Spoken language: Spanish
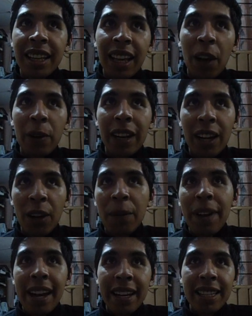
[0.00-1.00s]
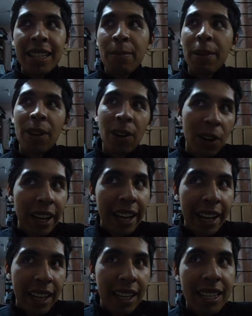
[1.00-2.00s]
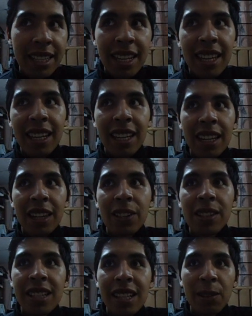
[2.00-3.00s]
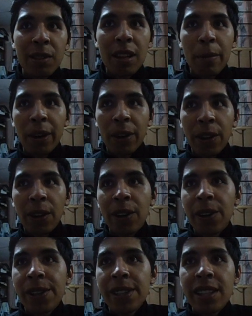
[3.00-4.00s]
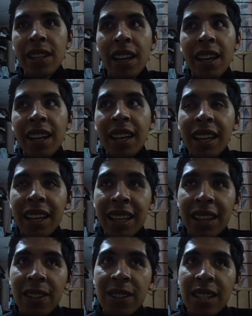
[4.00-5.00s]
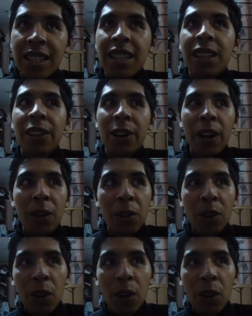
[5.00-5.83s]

tengo una novia que está medio loca y así, y entonces le gusta Mago Dios. Y entonces entró a un